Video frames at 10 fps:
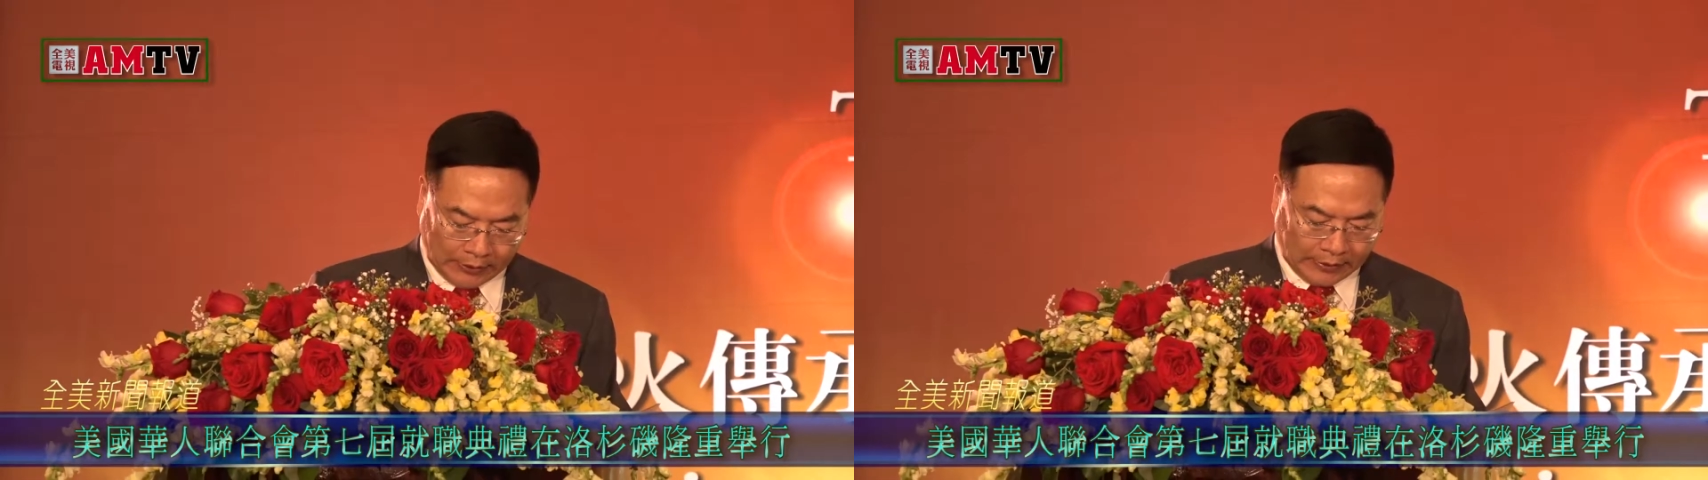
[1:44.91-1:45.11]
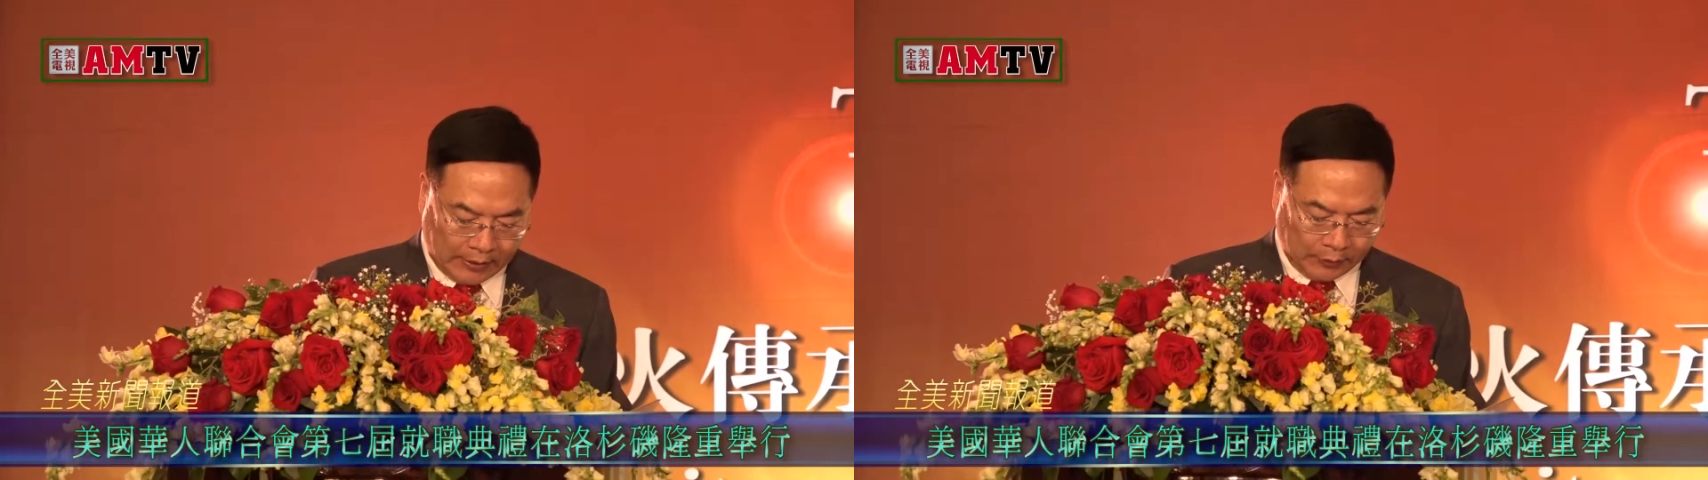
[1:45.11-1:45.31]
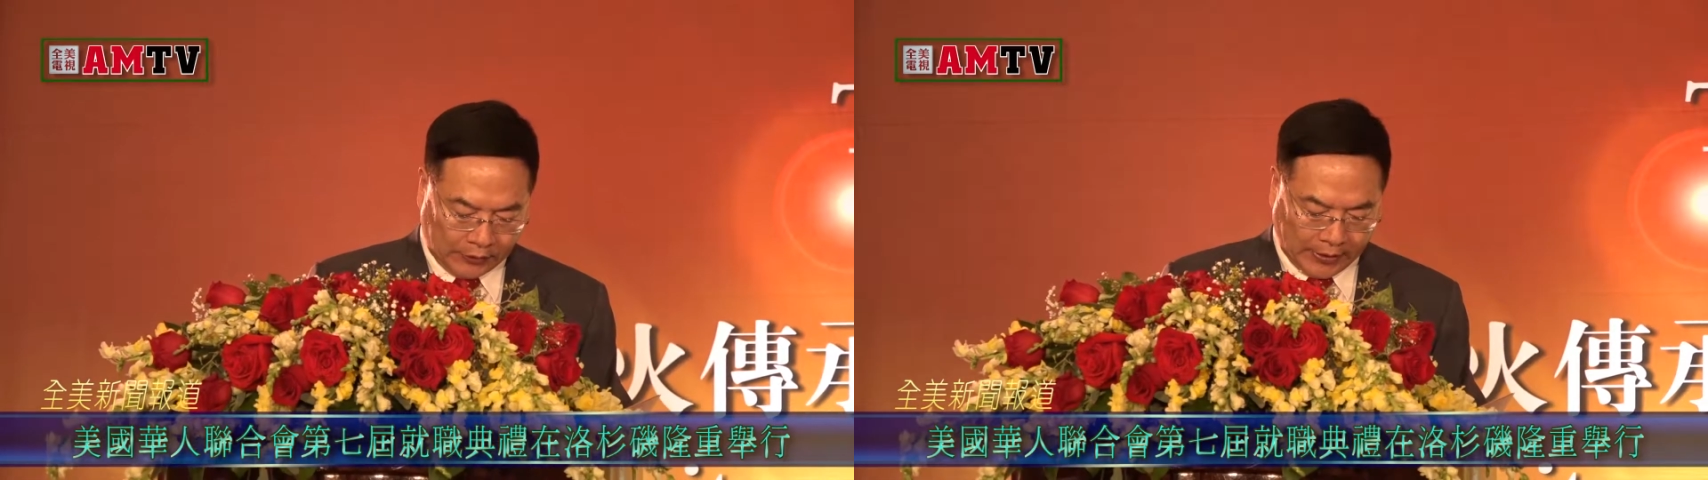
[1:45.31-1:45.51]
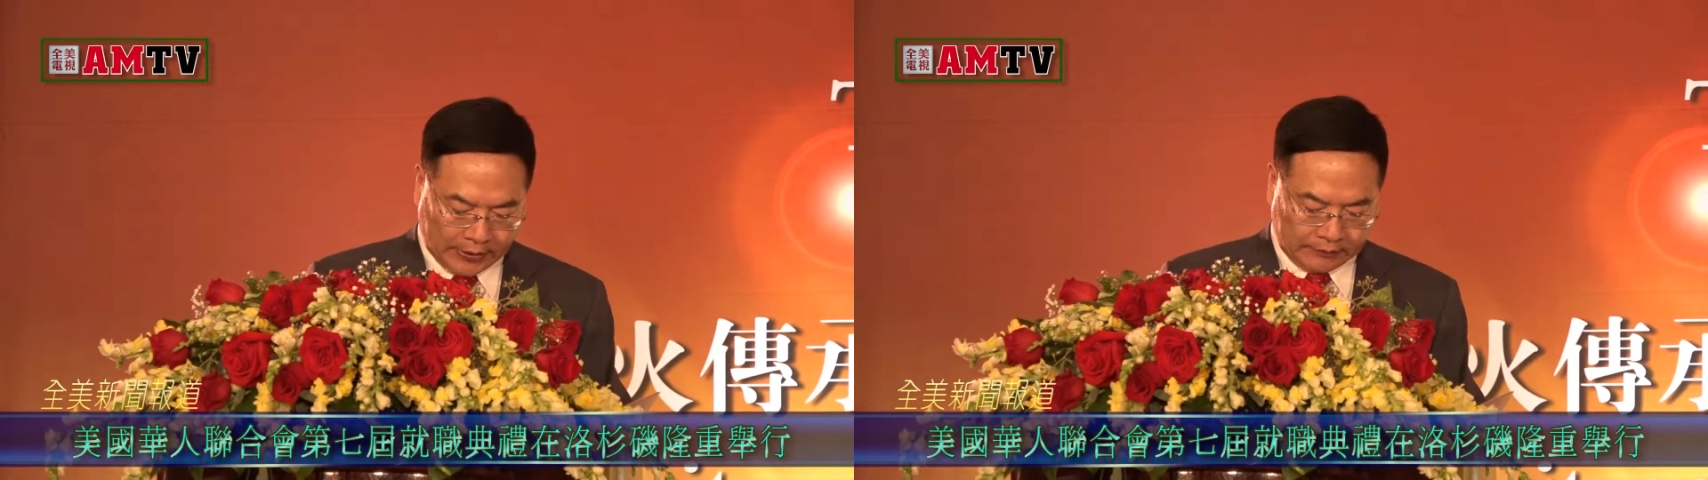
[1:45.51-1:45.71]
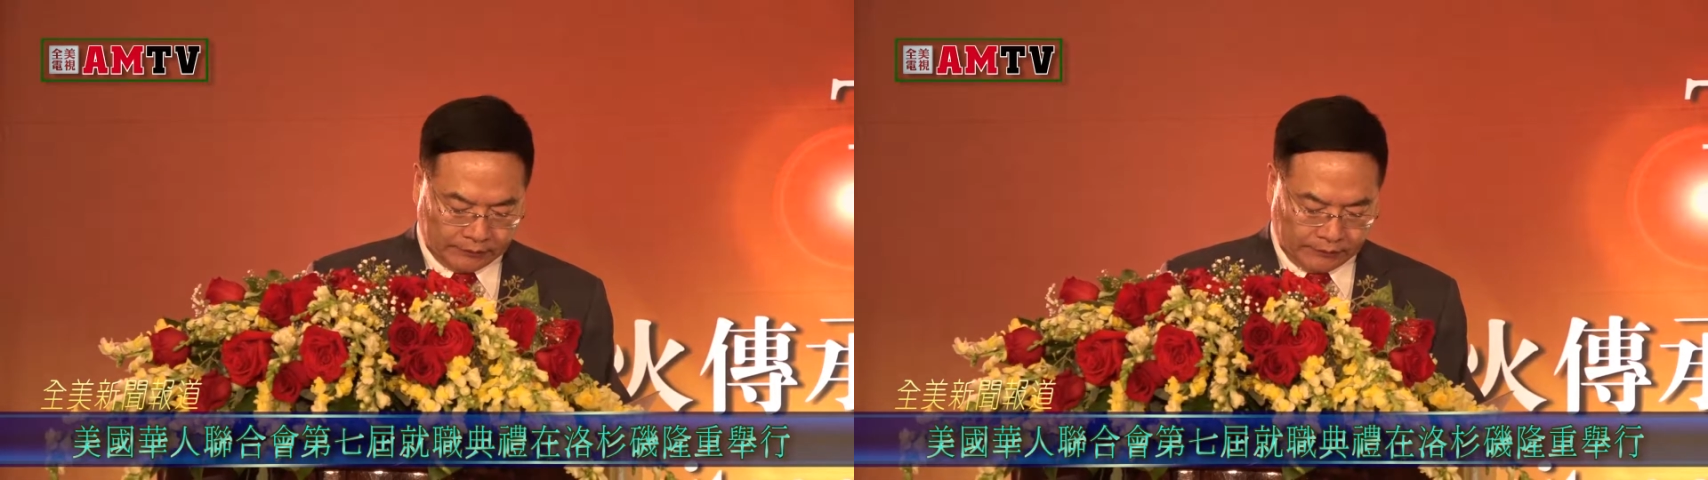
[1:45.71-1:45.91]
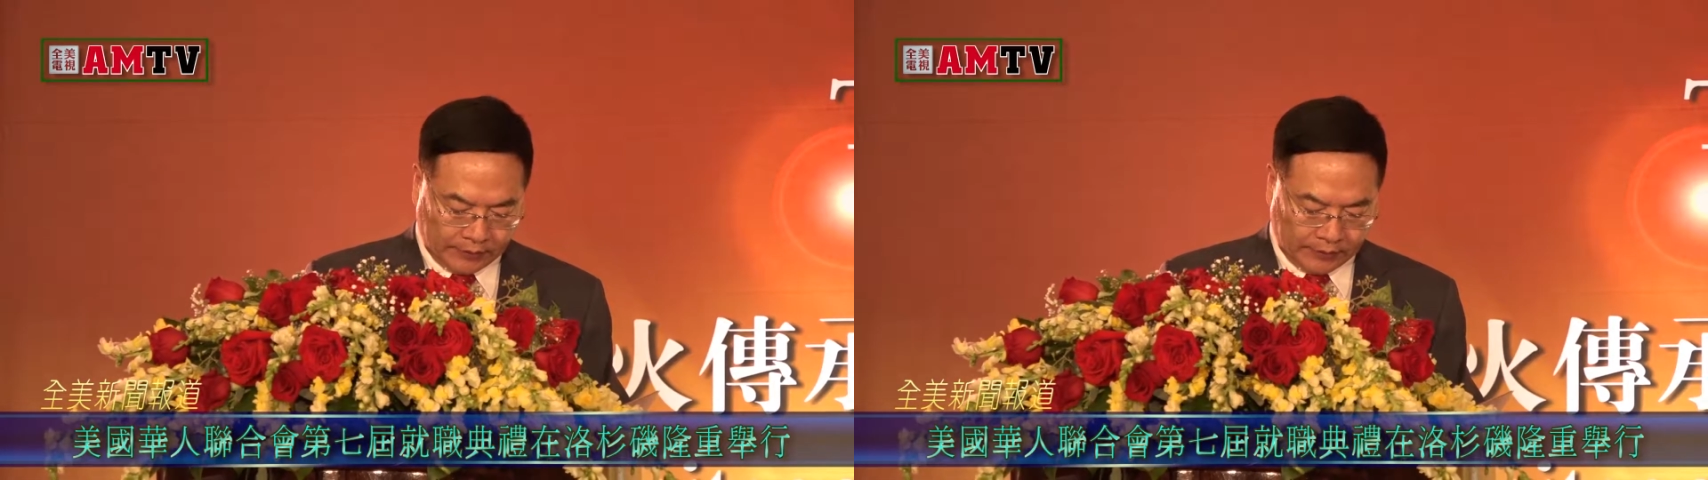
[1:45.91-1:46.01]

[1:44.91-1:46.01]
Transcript: 和美中